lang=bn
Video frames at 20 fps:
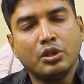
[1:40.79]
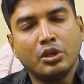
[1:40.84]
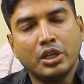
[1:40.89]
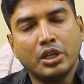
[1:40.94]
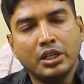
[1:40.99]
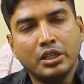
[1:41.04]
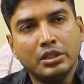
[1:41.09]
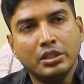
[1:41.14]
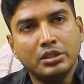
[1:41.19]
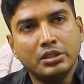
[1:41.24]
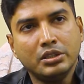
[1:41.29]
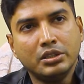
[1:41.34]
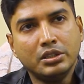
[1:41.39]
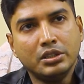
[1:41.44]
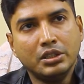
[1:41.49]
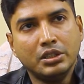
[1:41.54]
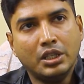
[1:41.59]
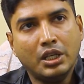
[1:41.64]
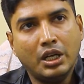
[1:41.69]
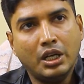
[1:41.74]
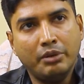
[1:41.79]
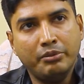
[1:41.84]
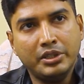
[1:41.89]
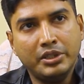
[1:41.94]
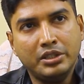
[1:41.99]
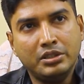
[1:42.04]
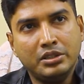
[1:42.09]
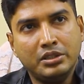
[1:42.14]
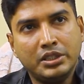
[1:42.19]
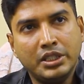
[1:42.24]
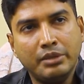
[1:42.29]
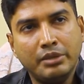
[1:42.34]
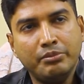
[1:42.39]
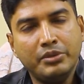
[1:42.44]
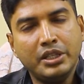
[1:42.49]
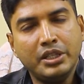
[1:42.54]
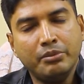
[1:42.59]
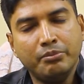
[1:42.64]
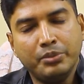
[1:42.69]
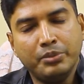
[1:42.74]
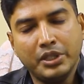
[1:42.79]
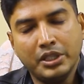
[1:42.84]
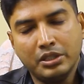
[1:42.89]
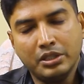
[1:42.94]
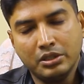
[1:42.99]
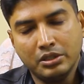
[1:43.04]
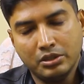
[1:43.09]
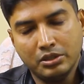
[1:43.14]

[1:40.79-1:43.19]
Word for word: করায় আমি টিম ডিএমপির